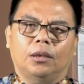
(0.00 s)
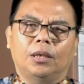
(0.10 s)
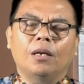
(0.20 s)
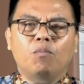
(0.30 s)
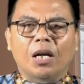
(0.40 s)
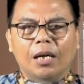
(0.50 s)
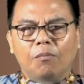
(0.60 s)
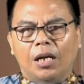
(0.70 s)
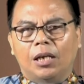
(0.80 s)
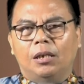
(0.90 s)
Dan
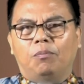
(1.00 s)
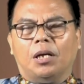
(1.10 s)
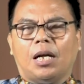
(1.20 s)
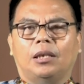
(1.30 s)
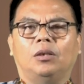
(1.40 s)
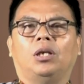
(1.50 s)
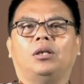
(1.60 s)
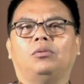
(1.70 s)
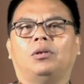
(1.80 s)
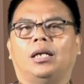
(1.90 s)
bagaimana diberkati oleh
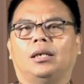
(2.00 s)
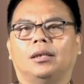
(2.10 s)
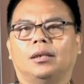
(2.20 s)
Tuhan.